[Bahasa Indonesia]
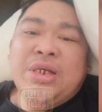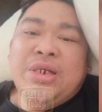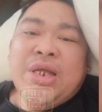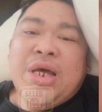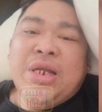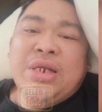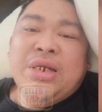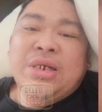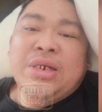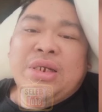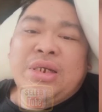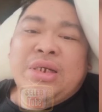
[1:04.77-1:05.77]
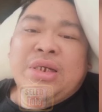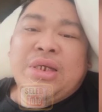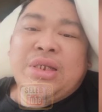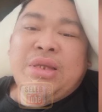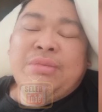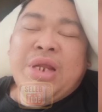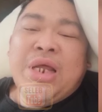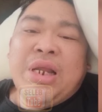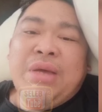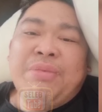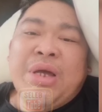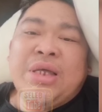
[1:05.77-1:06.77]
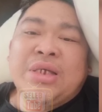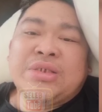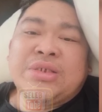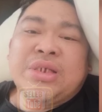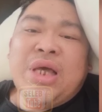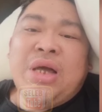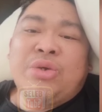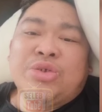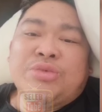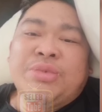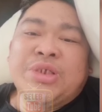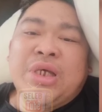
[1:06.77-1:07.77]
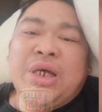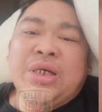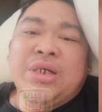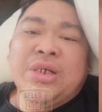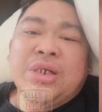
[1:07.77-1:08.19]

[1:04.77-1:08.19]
dan uh, kita berharap Agus Agus bisa